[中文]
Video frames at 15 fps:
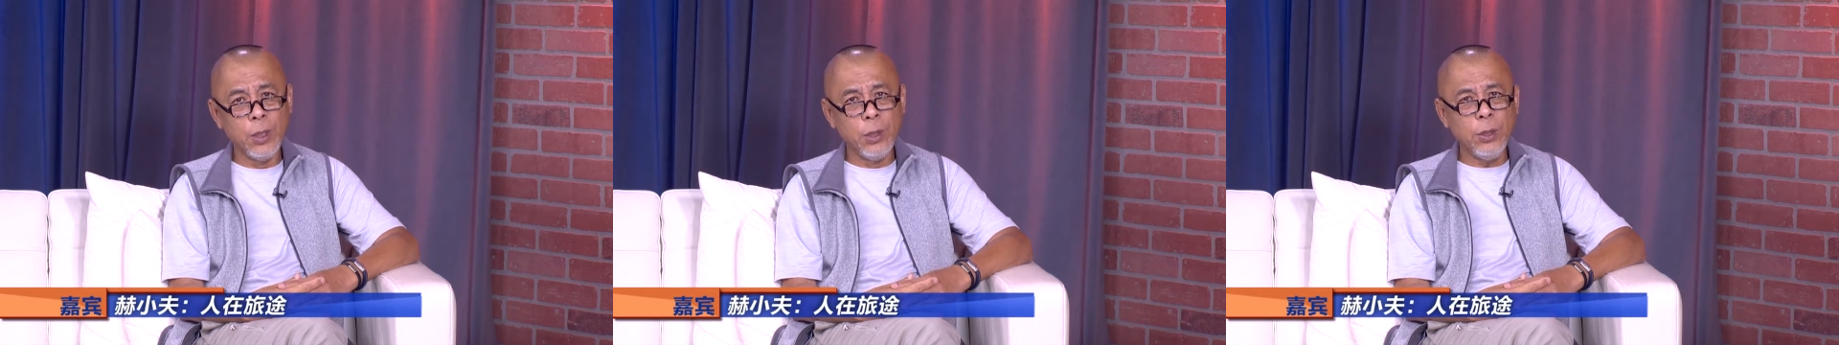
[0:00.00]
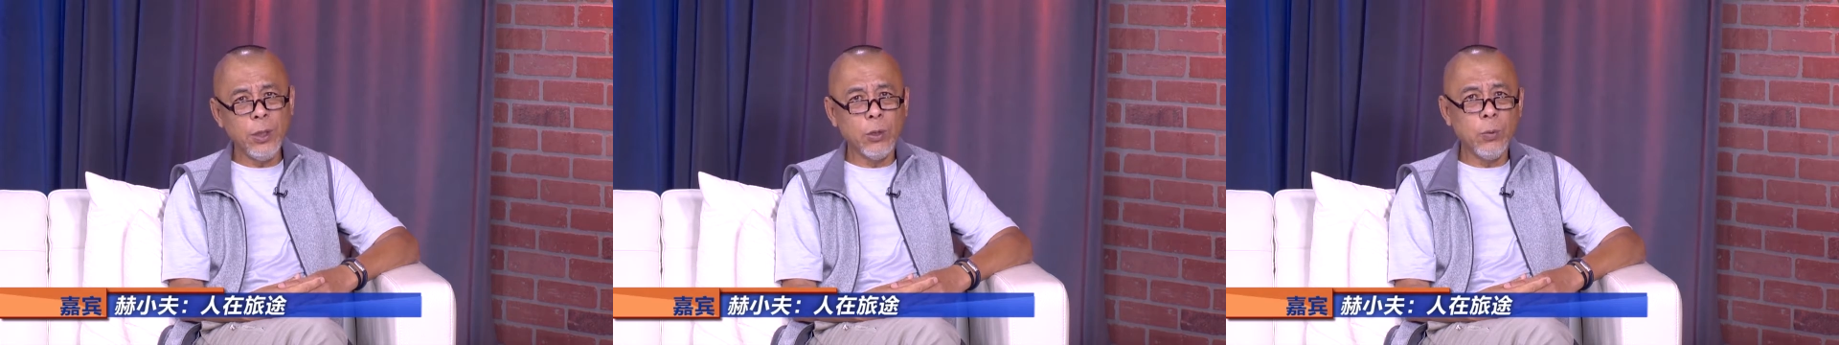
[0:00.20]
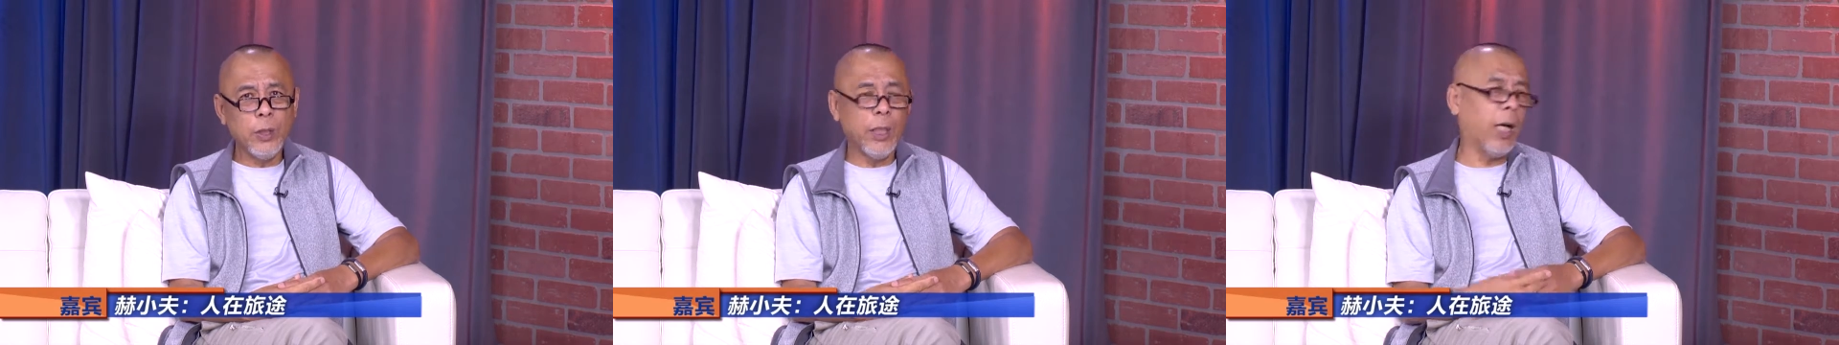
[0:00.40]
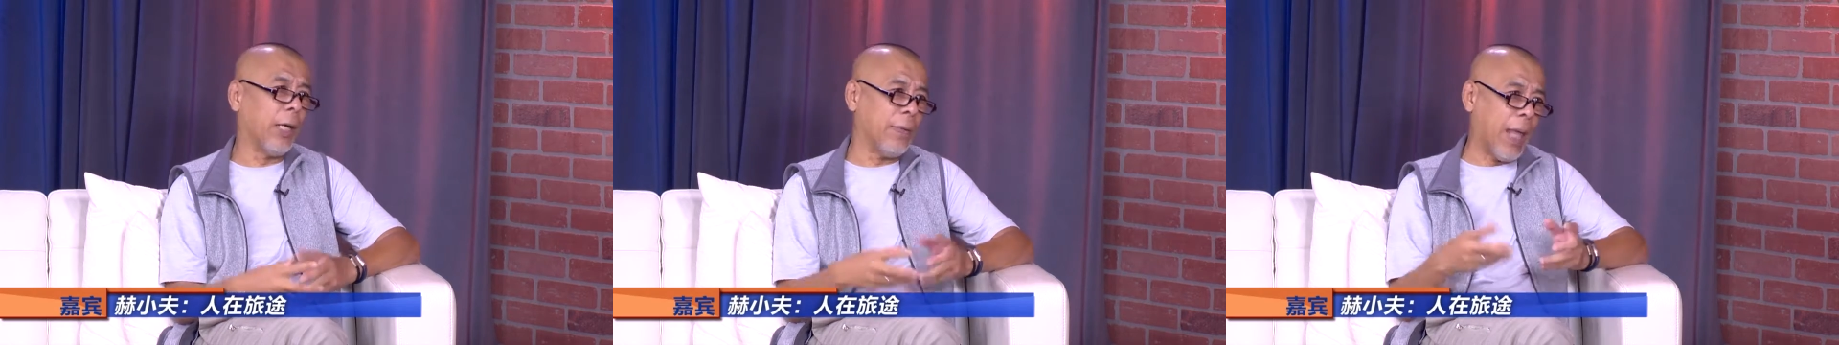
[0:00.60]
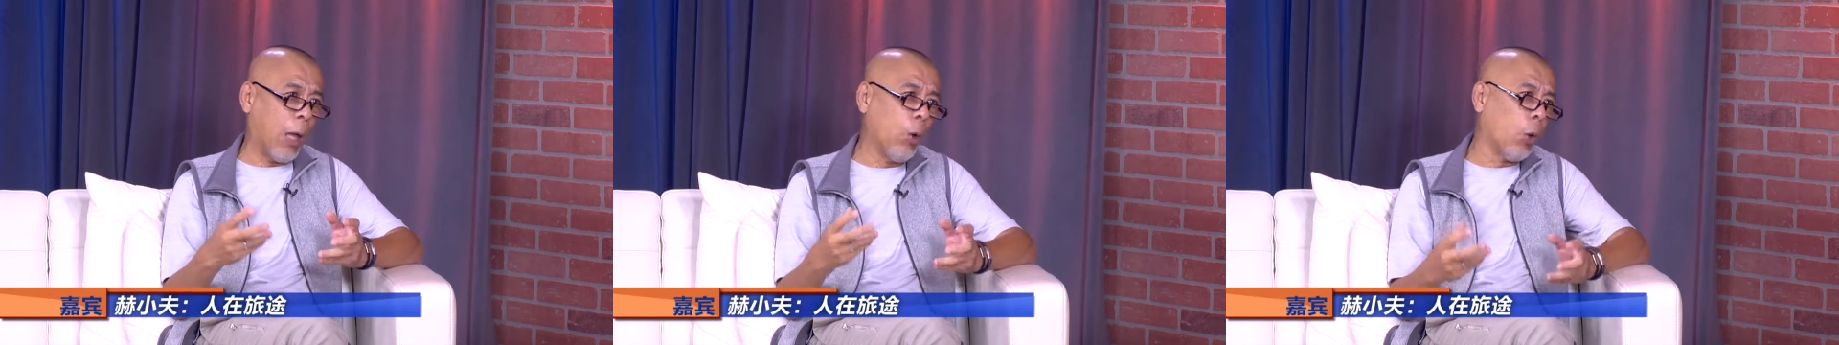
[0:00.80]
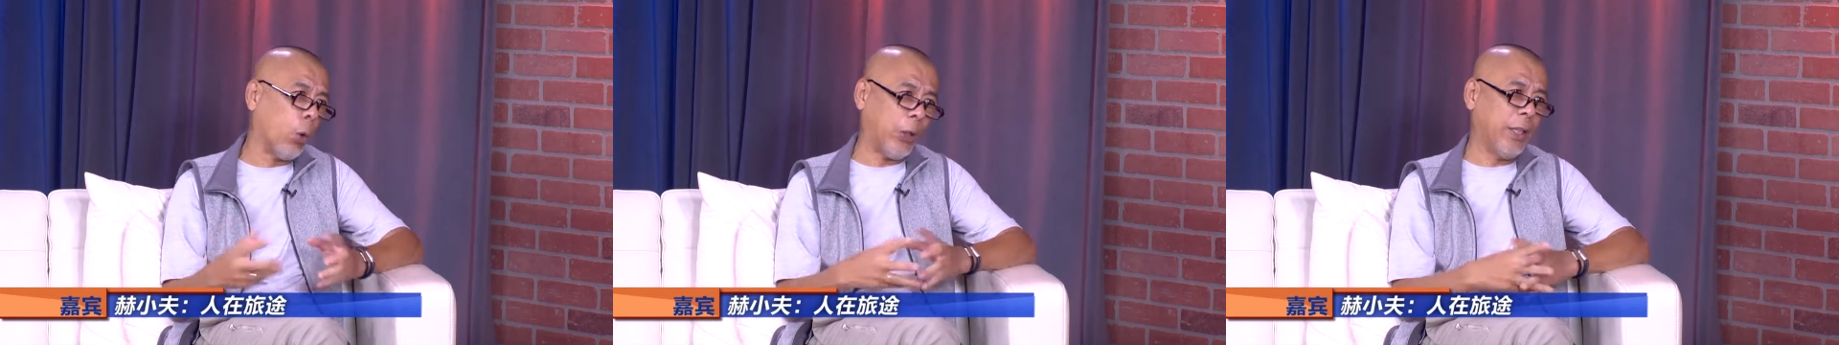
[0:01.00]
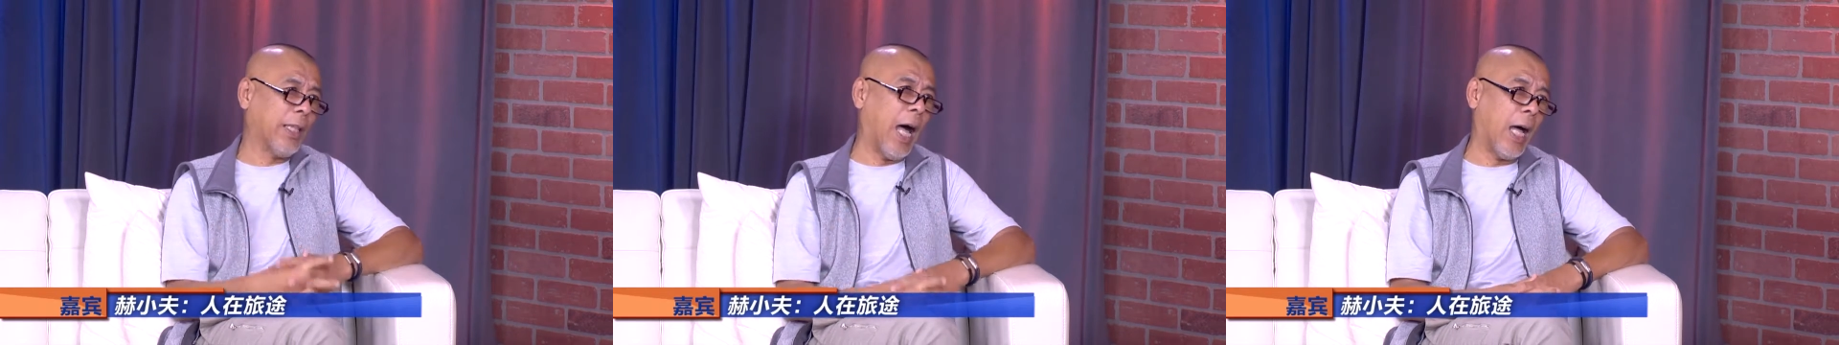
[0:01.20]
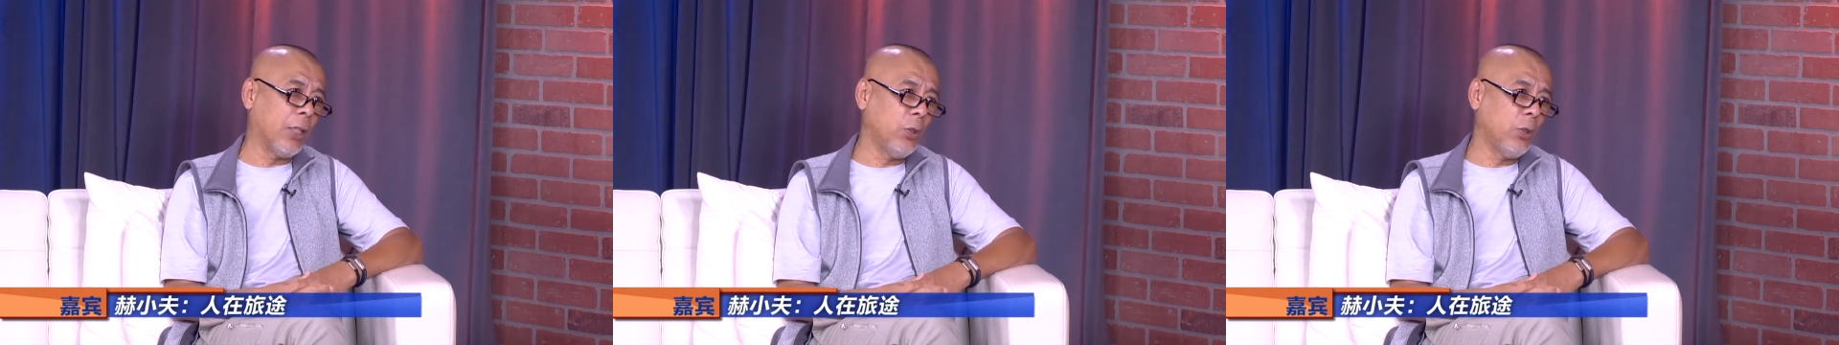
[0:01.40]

这个问题很难回答，